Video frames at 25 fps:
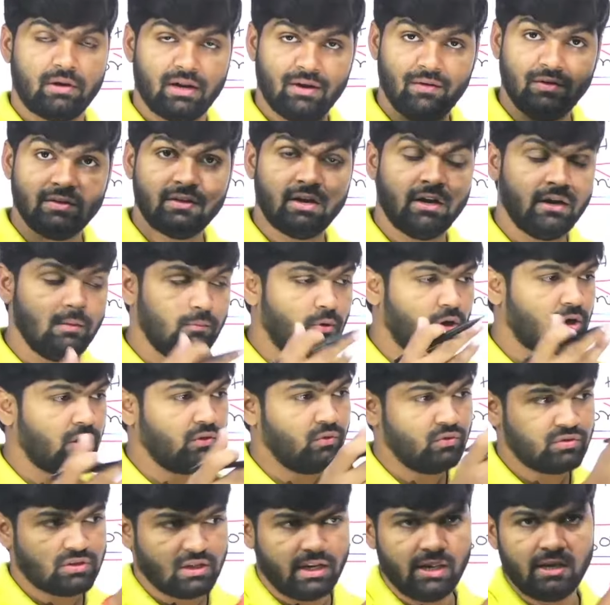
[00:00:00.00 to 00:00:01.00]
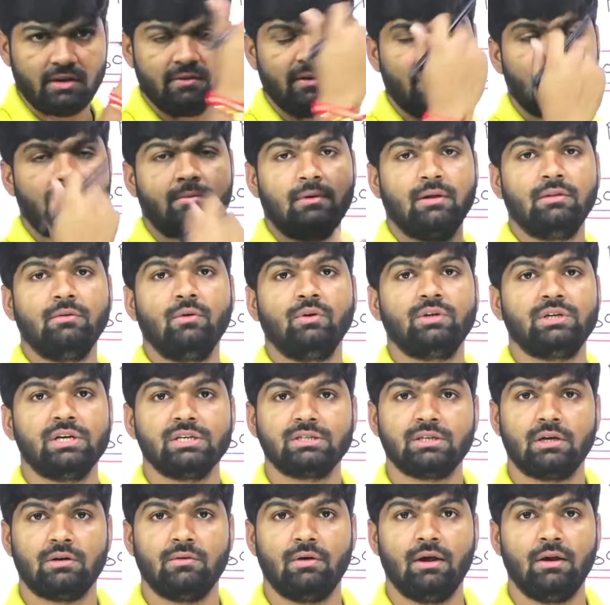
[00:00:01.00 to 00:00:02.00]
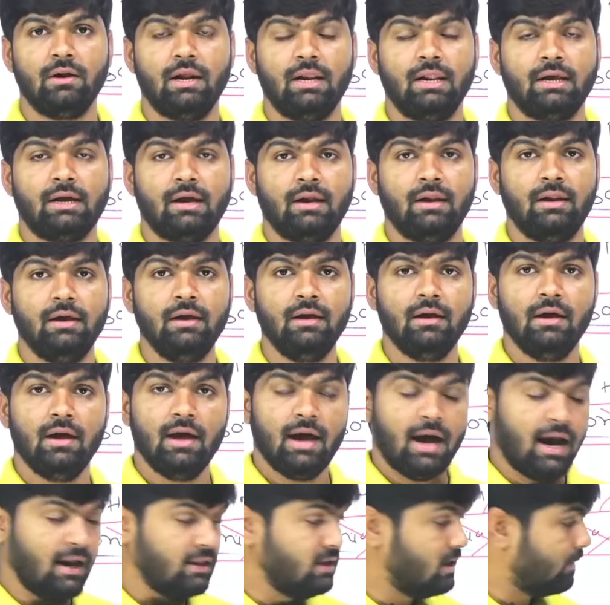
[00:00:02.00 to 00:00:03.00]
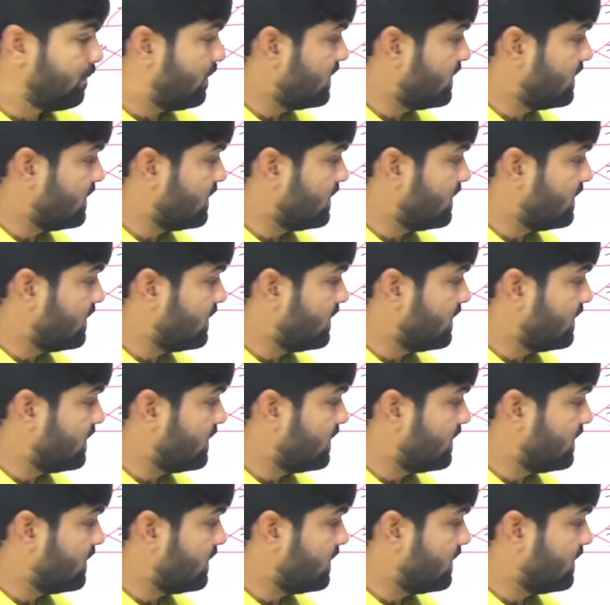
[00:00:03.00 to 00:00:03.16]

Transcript: రేవంత్ రెడ్డి ముఖం చూస్తేనే ఇరవై ఆరు మంది వచ్చేస్తారు వాళ్ళకి వెళ్ళి అని